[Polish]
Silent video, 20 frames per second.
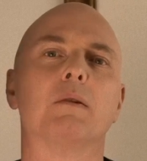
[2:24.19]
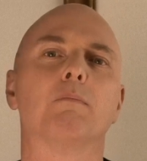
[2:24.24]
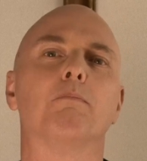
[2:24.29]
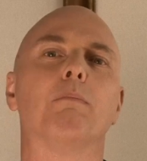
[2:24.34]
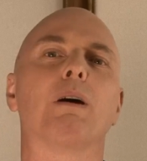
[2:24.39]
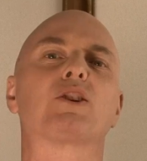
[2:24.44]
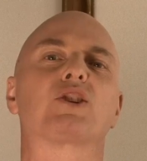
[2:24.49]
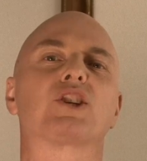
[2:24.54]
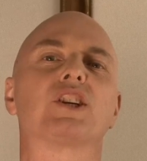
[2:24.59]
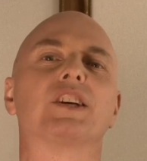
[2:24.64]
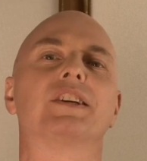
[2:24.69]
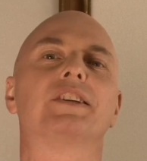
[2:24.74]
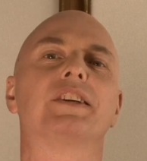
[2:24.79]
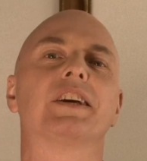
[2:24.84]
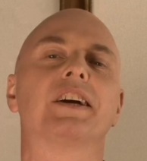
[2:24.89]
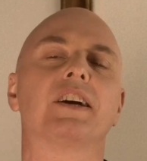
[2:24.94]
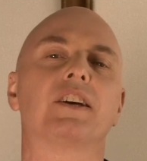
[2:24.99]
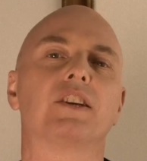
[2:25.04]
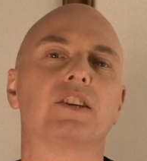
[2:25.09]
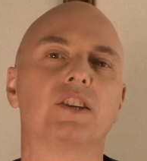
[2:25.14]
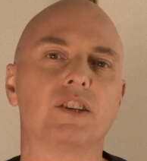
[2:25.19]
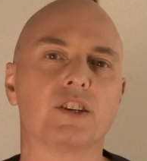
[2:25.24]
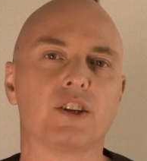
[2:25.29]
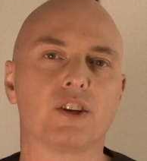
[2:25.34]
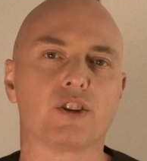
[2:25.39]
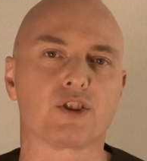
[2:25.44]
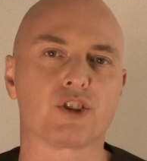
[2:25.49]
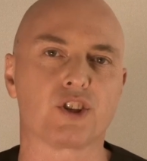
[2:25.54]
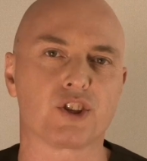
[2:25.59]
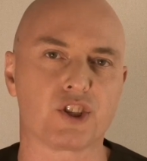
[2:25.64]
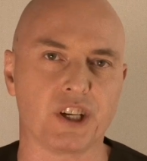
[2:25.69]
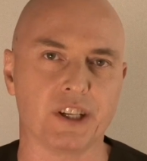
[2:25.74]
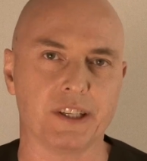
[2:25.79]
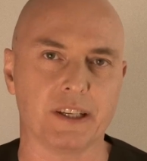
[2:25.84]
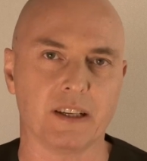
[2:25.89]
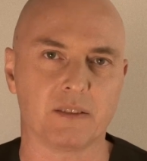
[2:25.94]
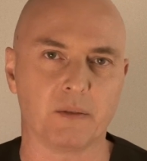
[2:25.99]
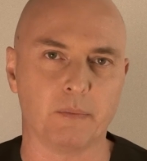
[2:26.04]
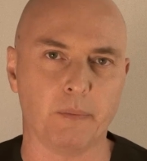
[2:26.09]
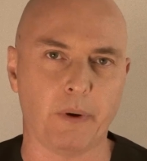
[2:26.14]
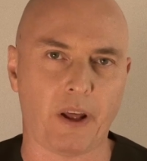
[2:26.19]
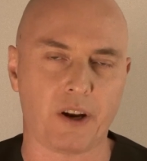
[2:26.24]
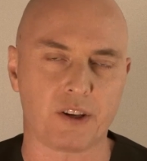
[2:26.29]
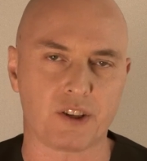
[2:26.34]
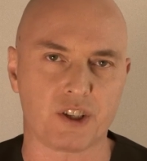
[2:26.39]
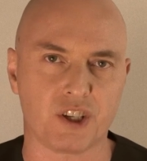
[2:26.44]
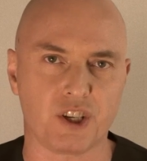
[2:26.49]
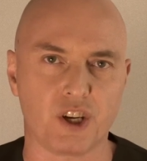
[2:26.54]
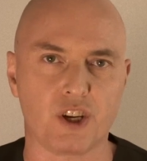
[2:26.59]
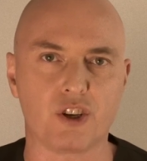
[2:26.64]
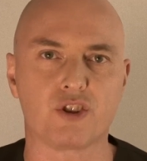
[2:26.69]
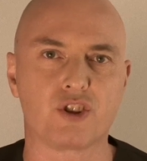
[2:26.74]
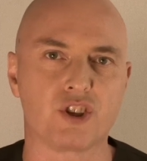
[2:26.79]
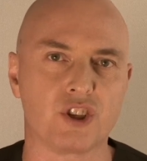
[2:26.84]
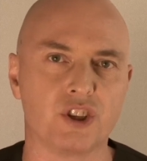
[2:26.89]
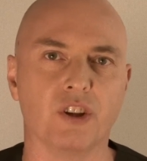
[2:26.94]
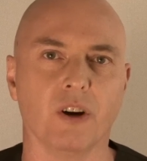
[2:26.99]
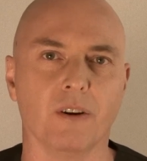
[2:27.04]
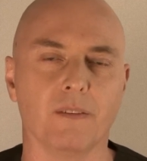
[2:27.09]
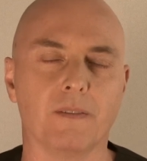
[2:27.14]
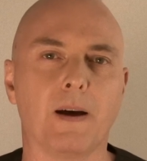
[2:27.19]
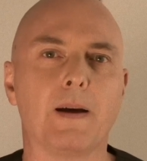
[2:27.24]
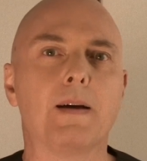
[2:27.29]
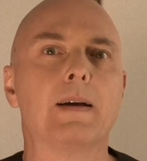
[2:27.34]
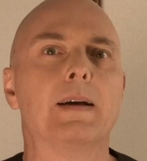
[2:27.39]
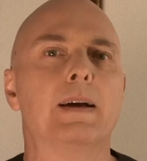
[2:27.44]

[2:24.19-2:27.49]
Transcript: marzenia i życzenia, tym bardziej dżinowe.